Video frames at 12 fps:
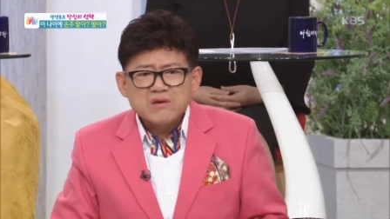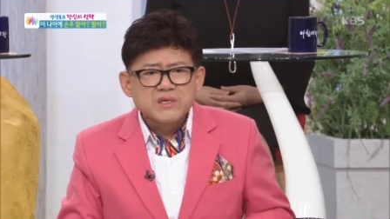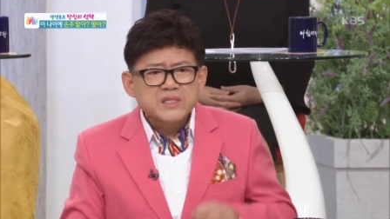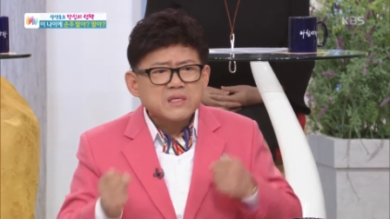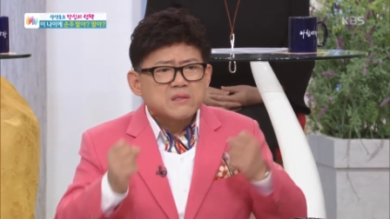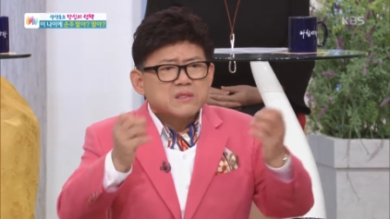
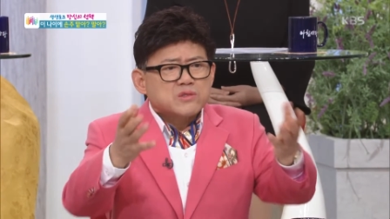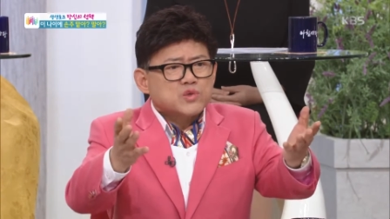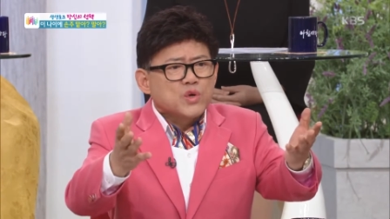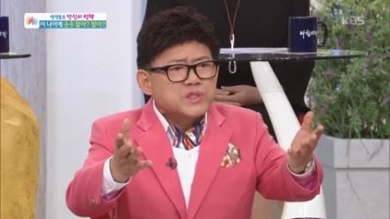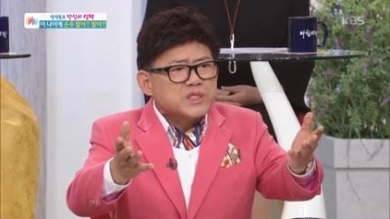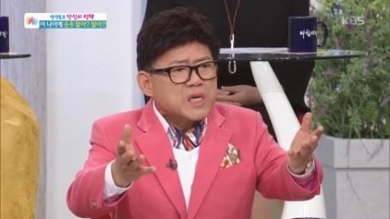근데
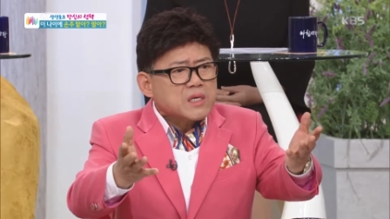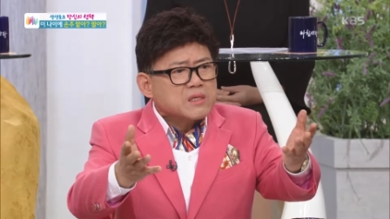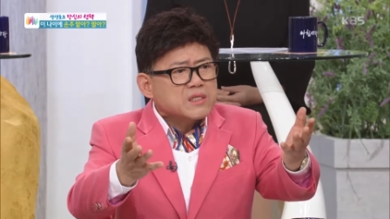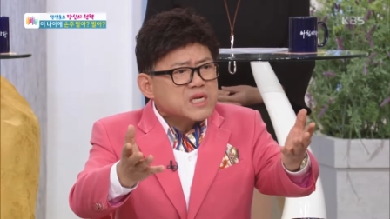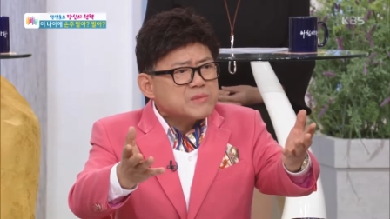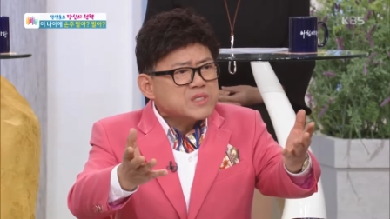졸지에
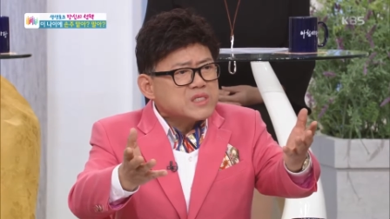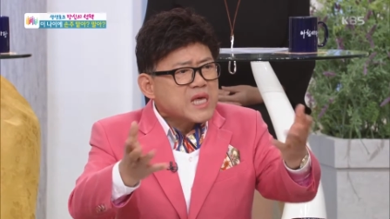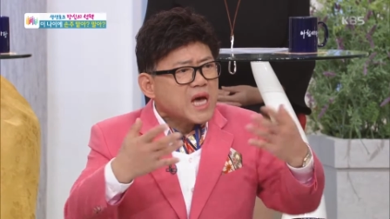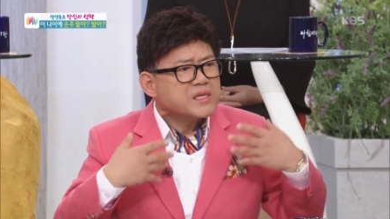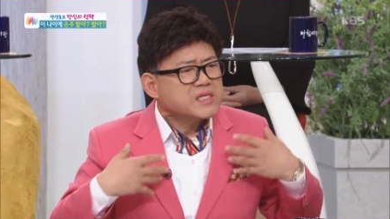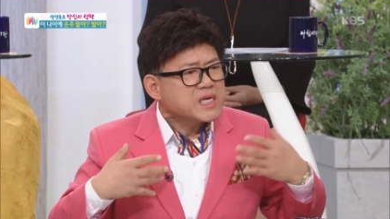그 사람들이
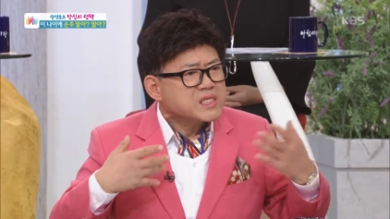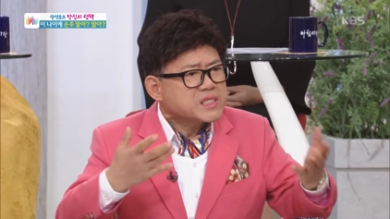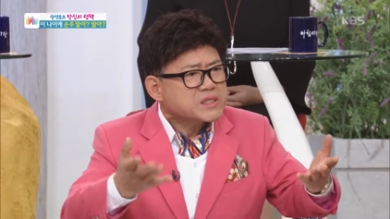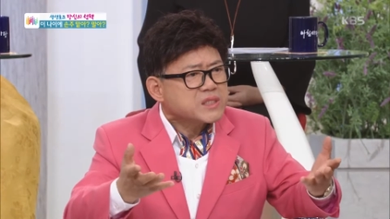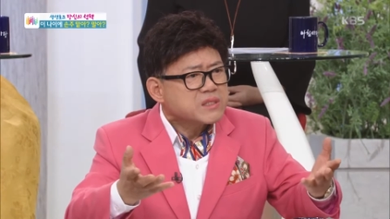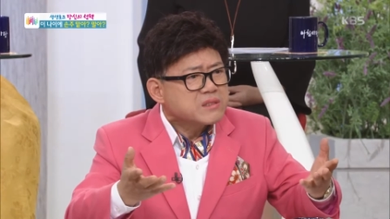내 아들, 딸이
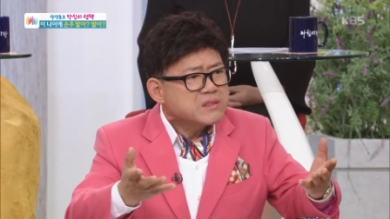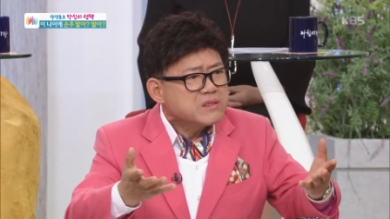됐어.